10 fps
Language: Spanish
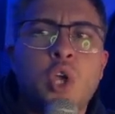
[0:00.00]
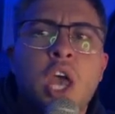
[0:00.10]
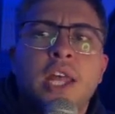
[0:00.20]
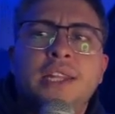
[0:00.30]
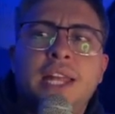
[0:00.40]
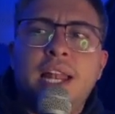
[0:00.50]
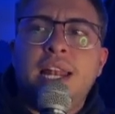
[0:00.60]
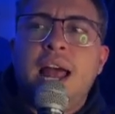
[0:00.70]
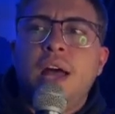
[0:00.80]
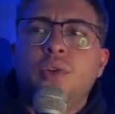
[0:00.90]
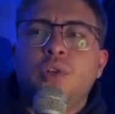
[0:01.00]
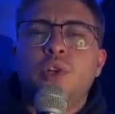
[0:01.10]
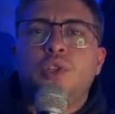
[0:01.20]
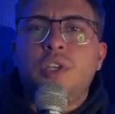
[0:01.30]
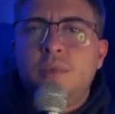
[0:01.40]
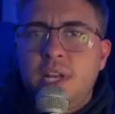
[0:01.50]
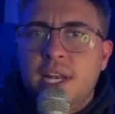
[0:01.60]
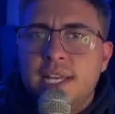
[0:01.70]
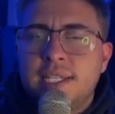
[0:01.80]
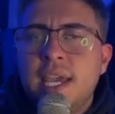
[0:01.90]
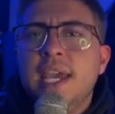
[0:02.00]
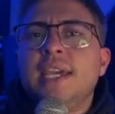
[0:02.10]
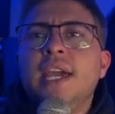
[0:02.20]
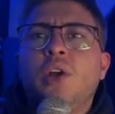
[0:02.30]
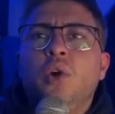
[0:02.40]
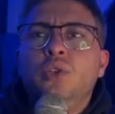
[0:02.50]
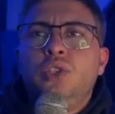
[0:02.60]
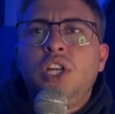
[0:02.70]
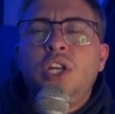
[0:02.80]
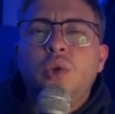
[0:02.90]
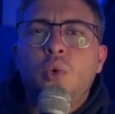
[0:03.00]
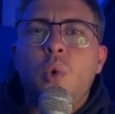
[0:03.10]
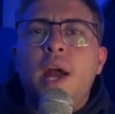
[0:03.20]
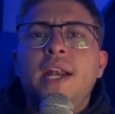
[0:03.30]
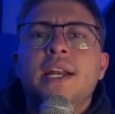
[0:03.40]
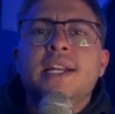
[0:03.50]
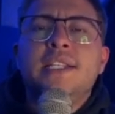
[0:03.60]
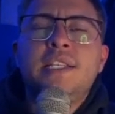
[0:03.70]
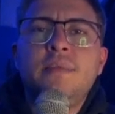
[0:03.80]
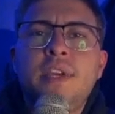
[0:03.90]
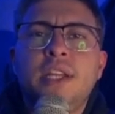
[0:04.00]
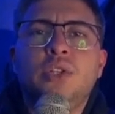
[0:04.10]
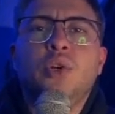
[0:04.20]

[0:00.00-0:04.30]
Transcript: del lado de los civiles que continúan recibiendo